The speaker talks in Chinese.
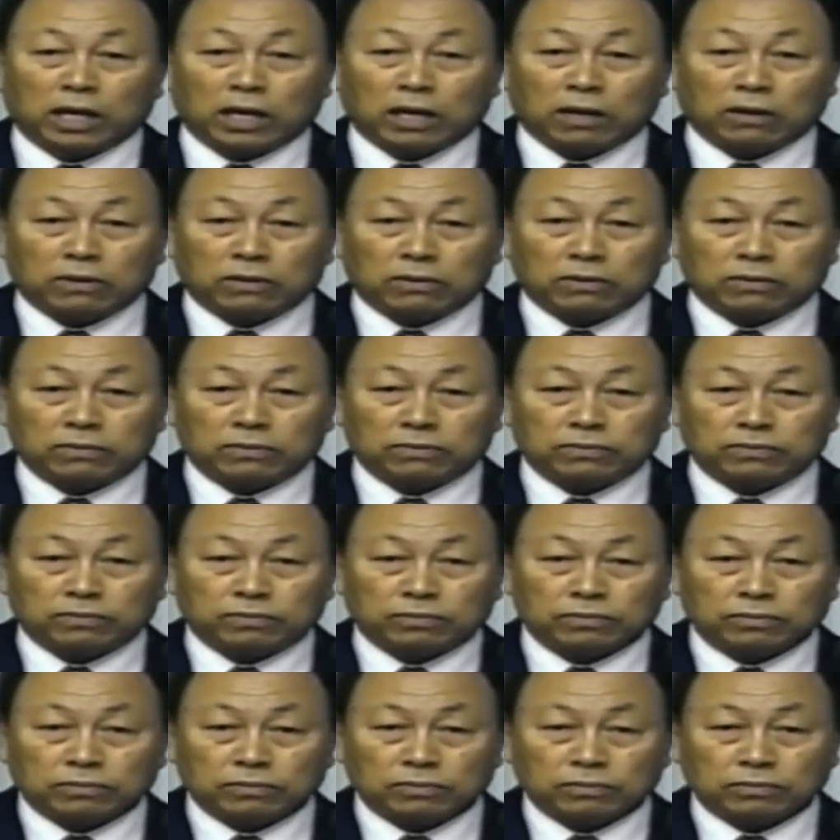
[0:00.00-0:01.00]
我自
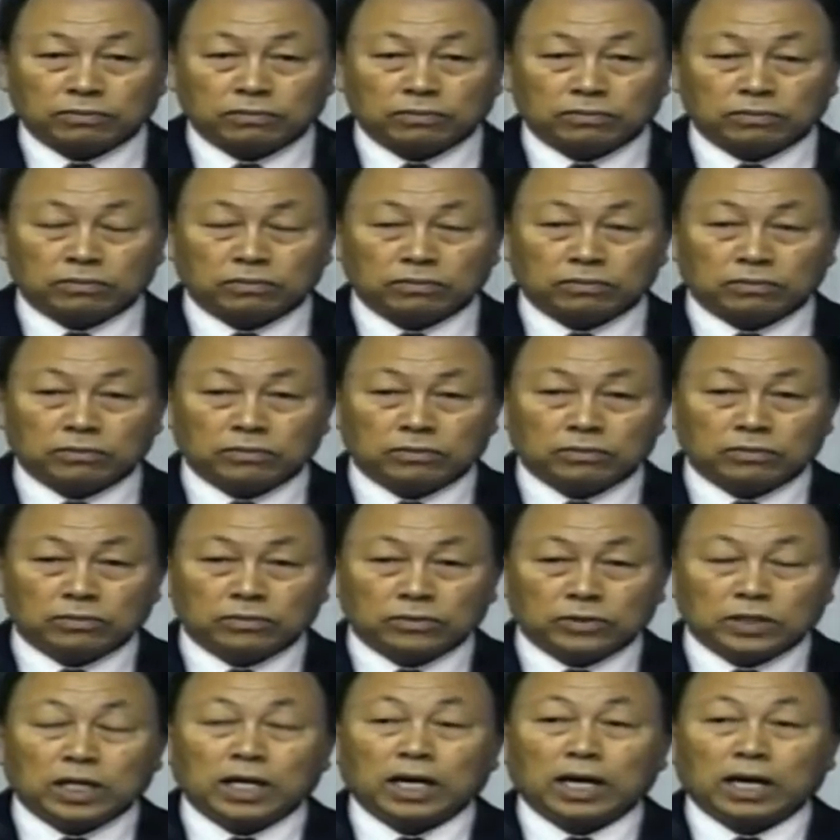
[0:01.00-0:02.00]
己都没有领受这
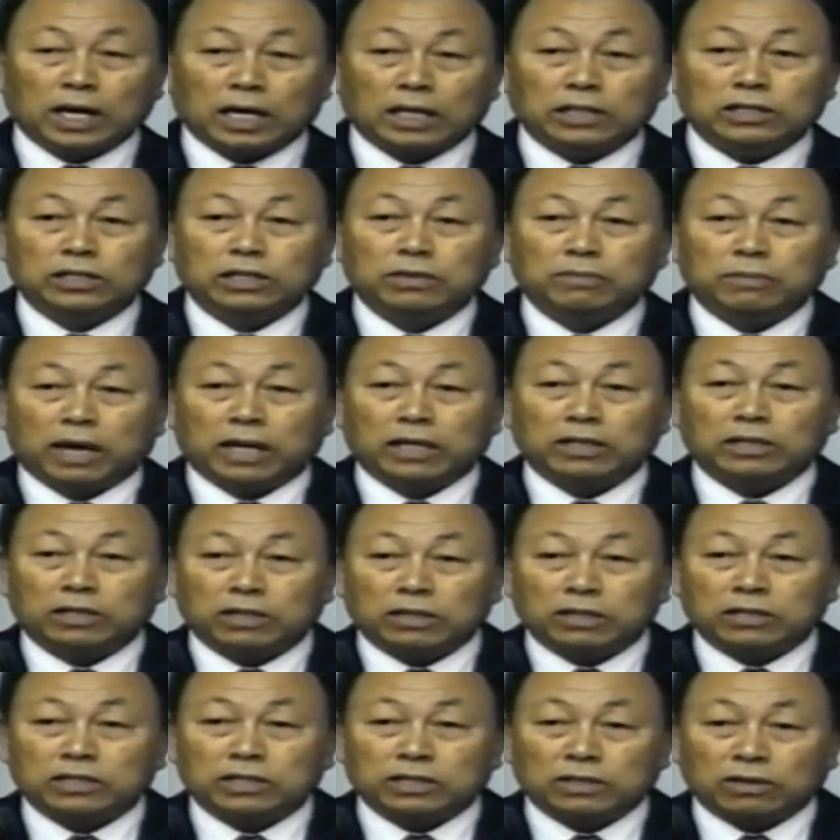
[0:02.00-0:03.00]
好的
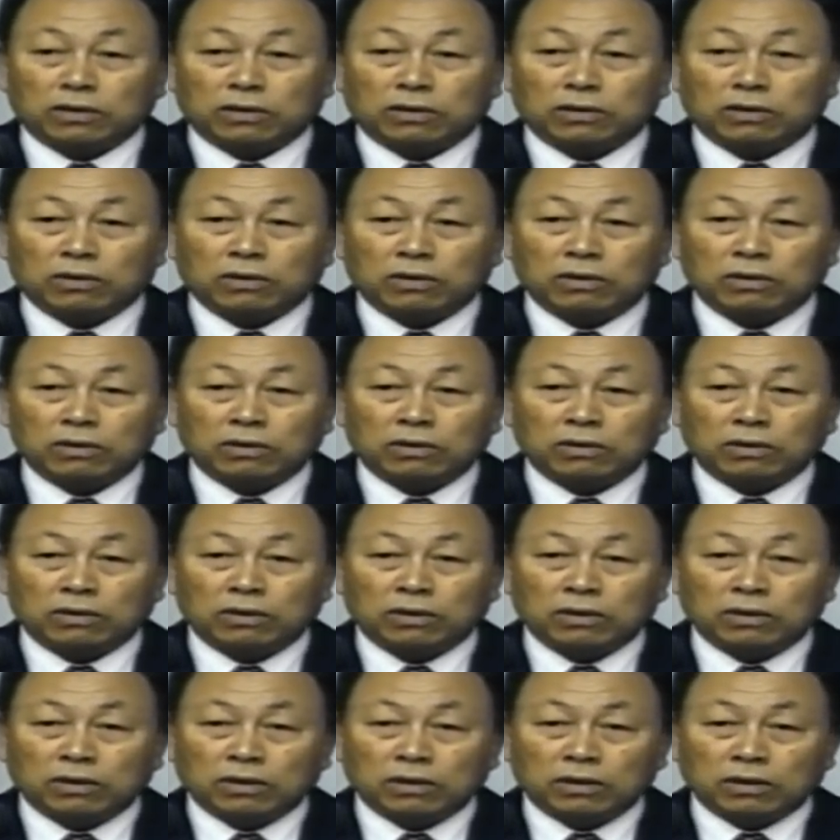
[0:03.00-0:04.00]
祝福的话，我怎么
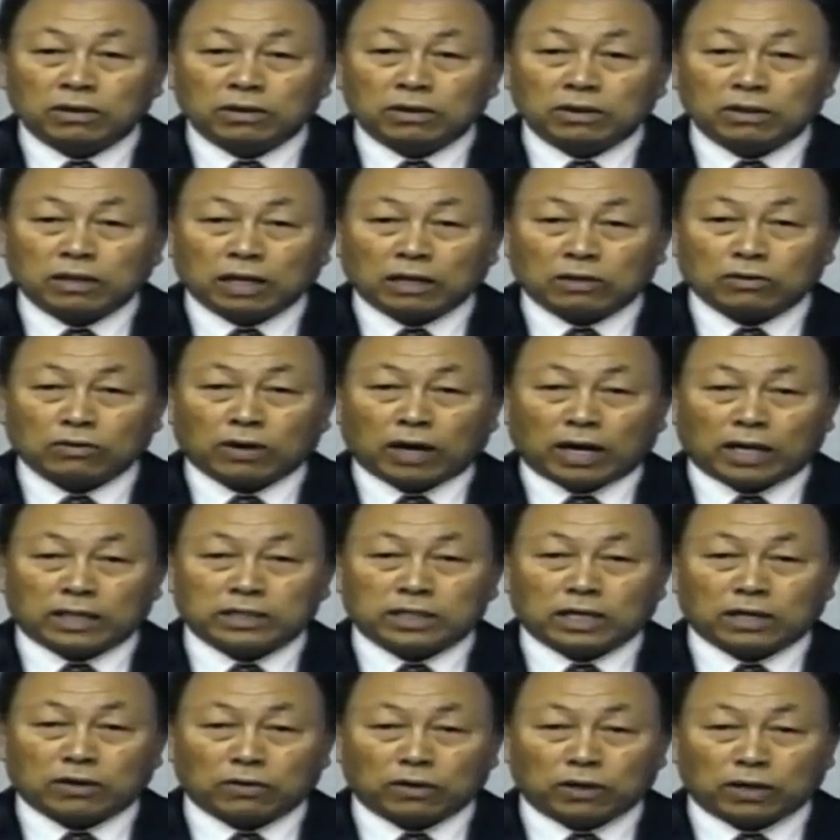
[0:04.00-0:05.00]
能给身边的人带
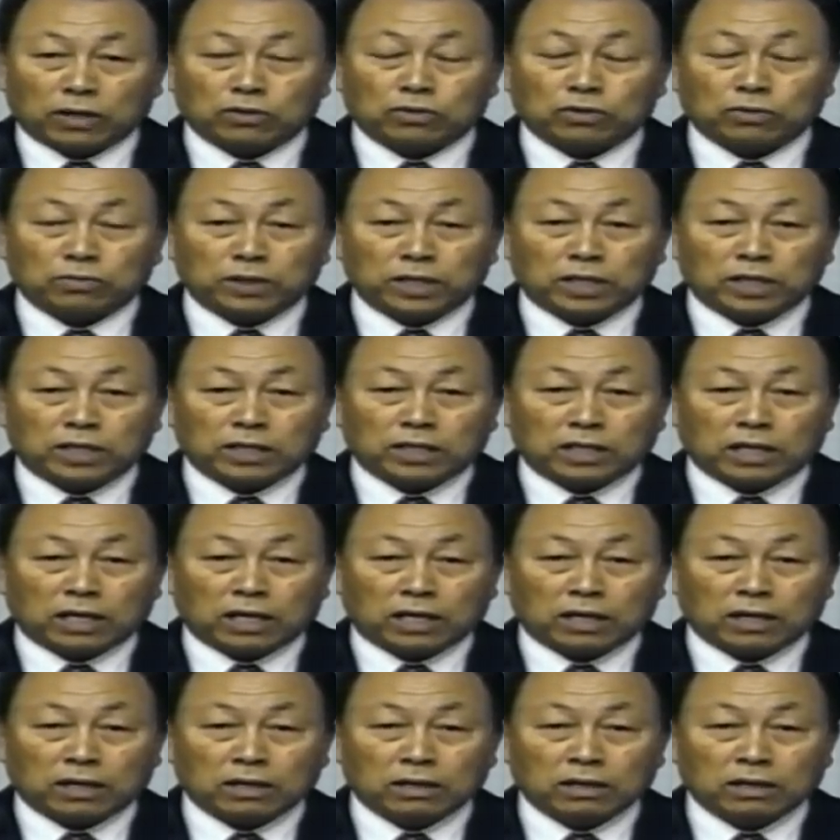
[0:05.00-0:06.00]
来益处呢？
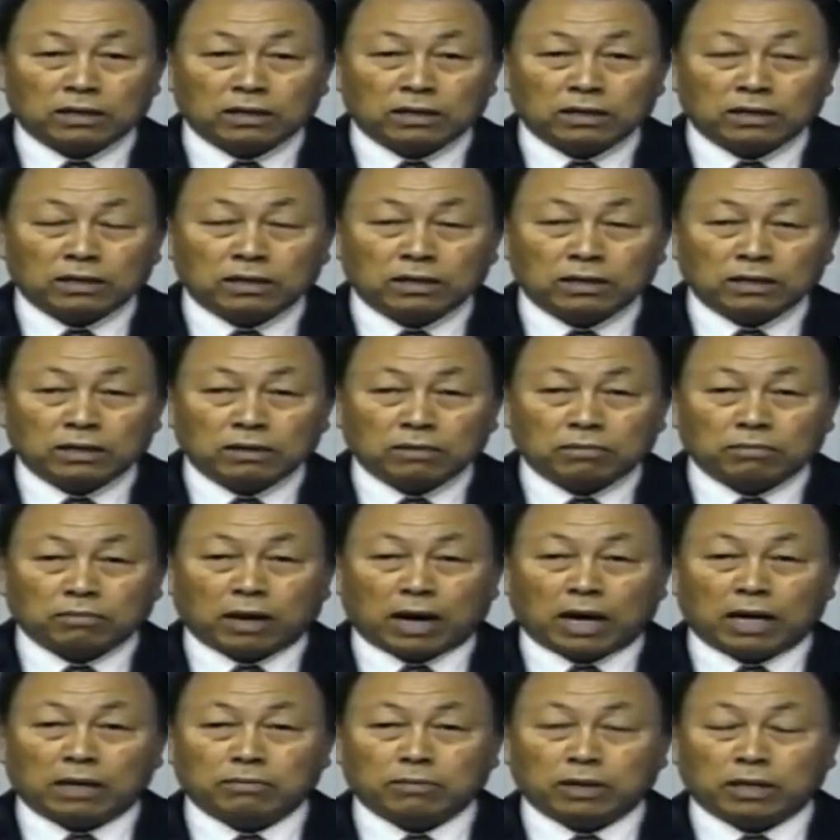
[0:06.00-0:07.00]
不足的仆人，我
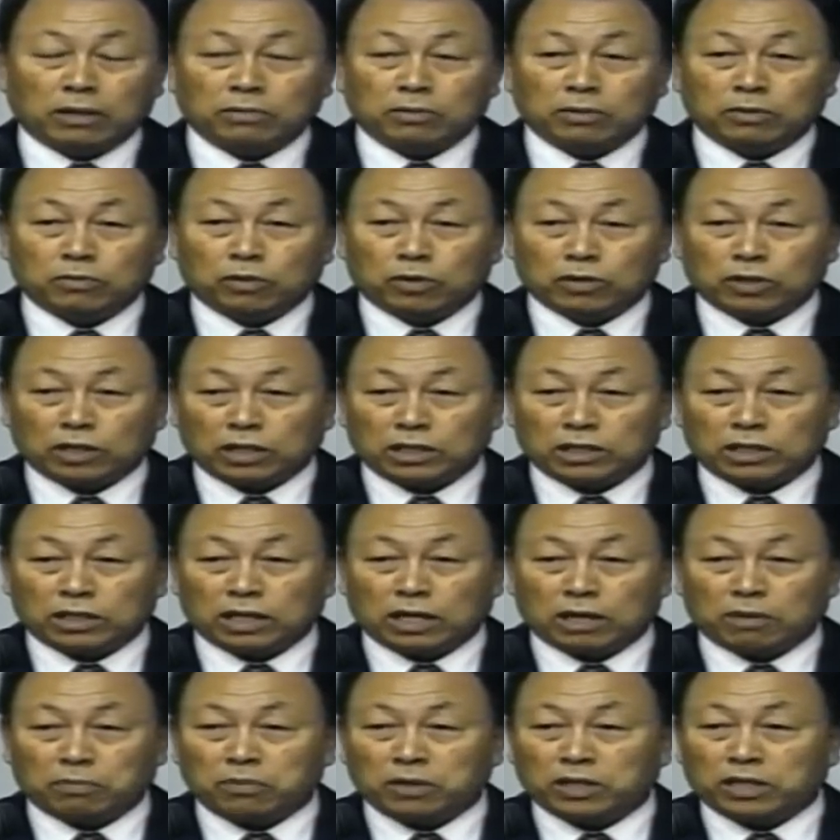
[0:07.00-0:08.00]
朴牧师跟大家
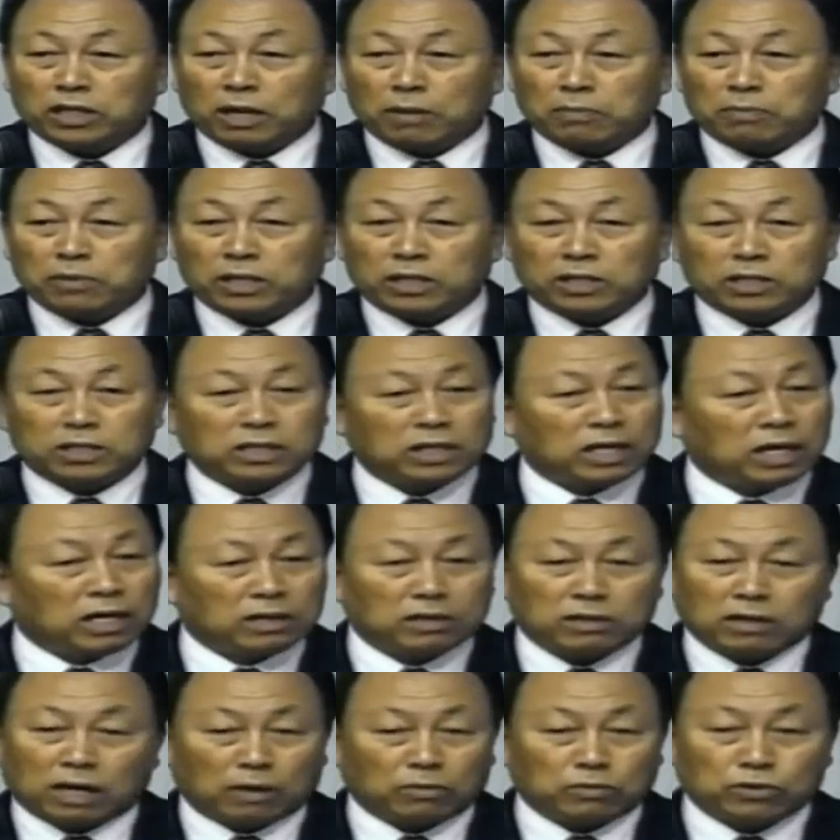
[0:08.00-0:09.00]
做过见证，
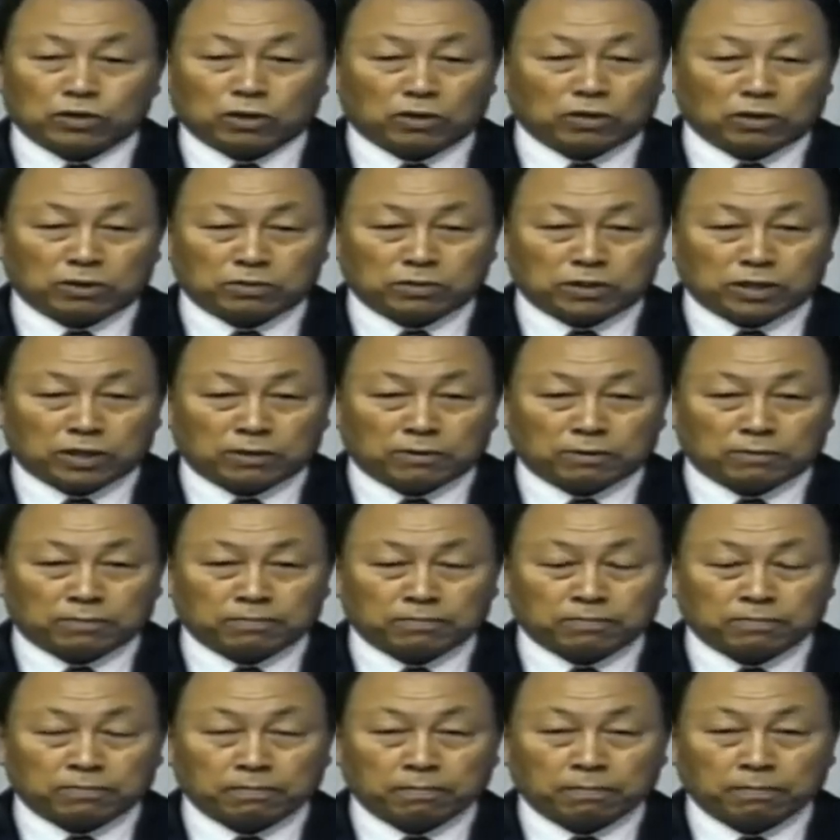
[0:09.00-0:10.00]
我曾经也是
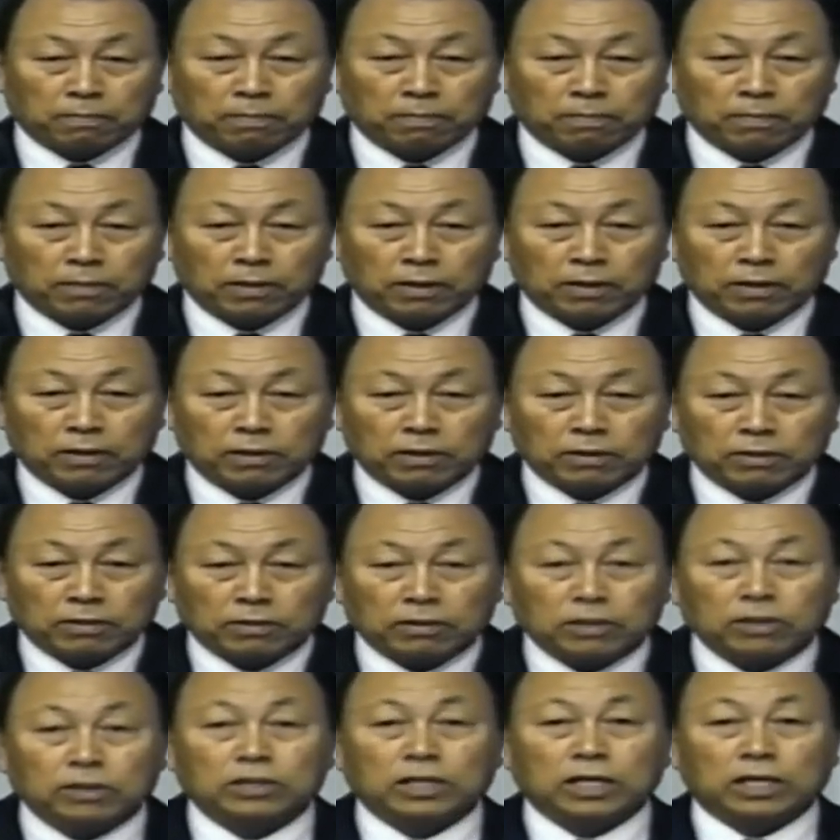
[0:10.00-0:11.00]
个假的信
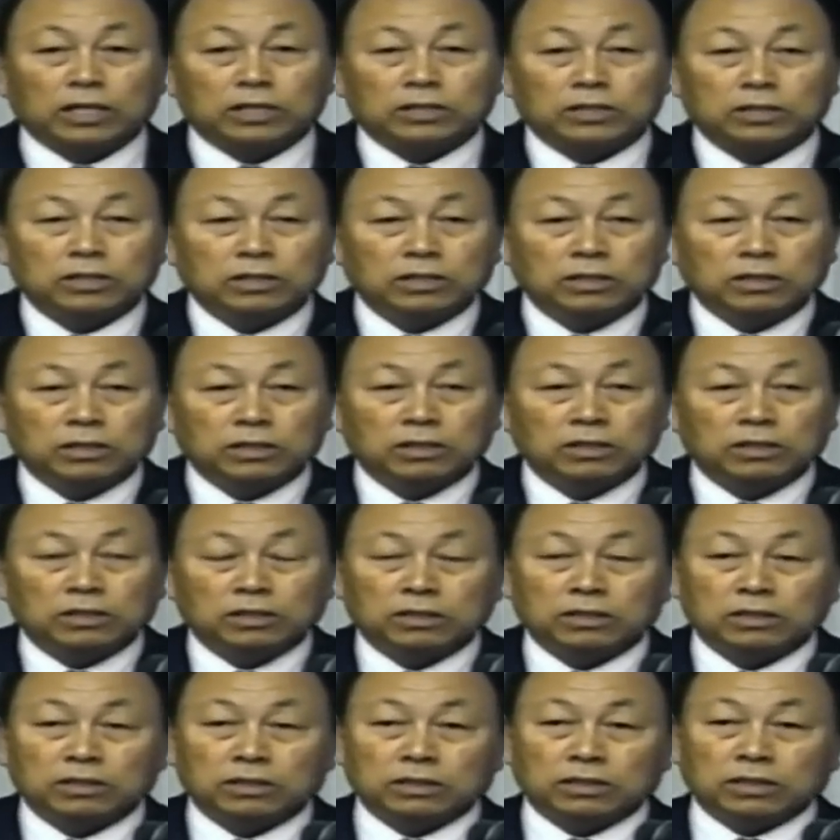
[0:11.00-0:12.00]
徒啊！
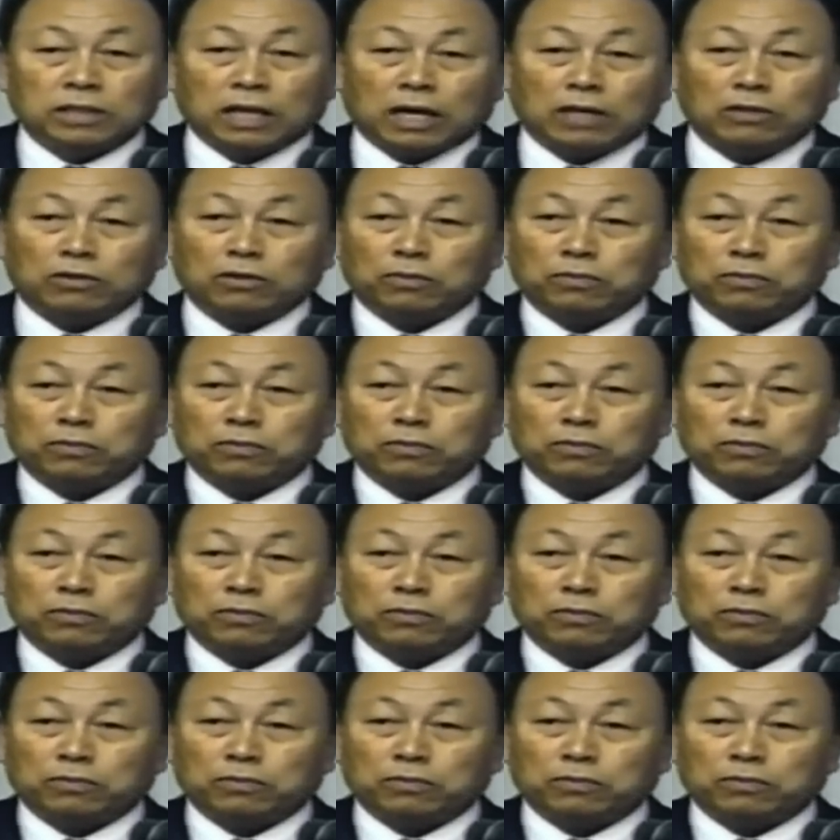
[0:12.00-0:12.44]
信仰